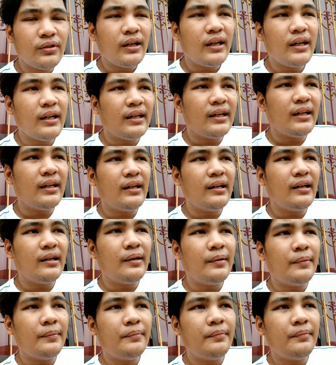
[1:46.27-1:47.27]

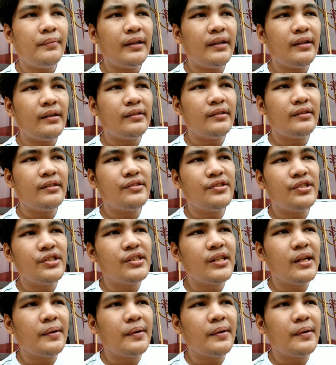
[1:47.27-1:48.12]
Um, eh, just